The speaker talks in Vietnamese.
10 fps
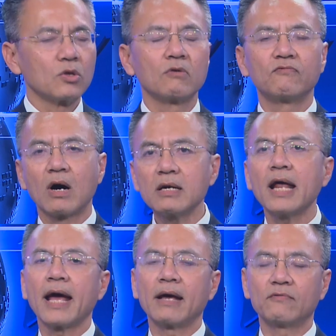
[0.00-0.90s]
nhưng vấn
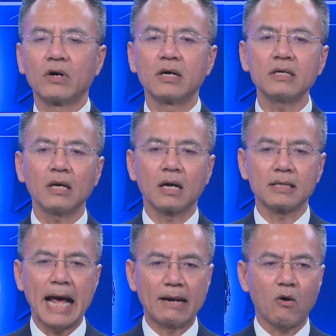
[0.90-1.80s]
đề với à,
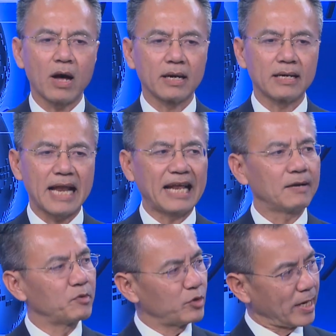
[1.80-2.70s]
Đài Loan lại
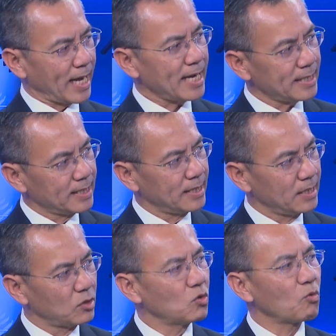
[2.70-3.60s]
là một chuyện khác
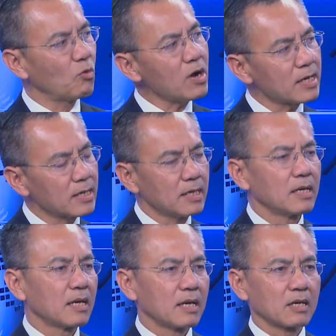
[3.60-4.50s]
Trung Quốc
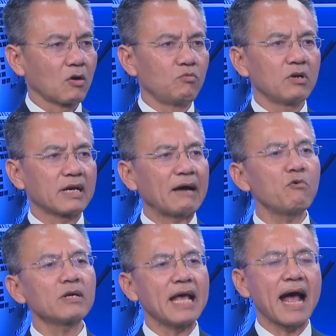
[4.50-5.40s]
cũng như các
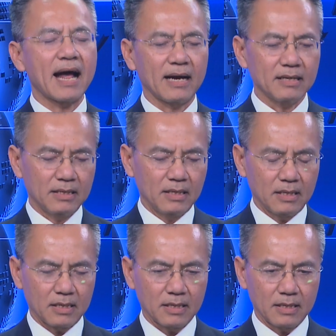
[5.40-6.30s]
quốc gia
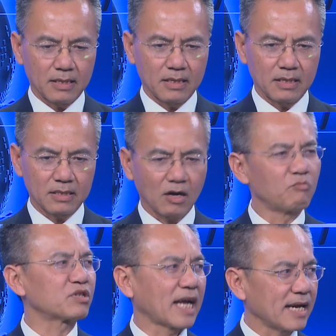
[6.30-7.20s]
uh,
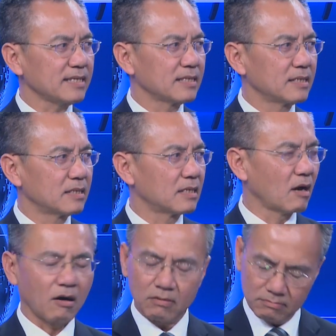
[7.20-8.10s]
cộng sản
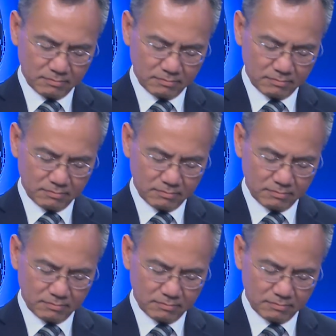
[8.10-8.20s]
họ